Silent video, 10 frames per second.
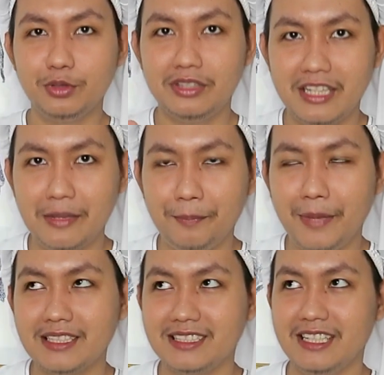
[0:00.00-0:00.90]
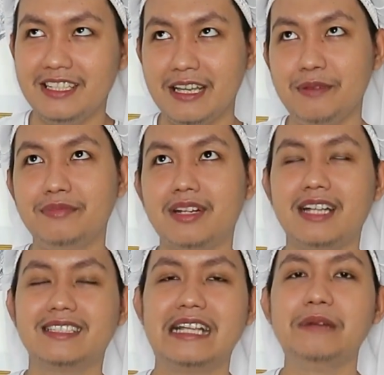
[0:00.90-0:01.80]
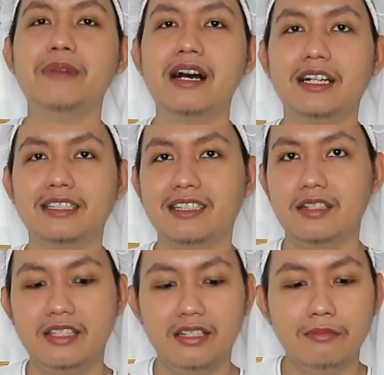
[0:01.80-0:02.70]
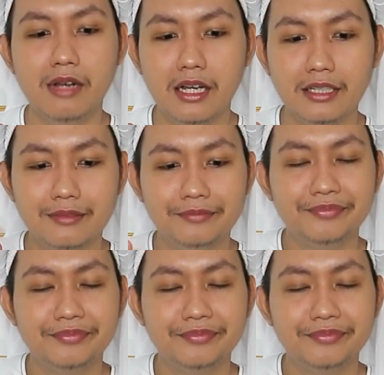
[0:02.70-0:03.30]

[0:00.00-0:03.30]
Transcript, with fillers: oudnya pastinya berasa banget, kencang banget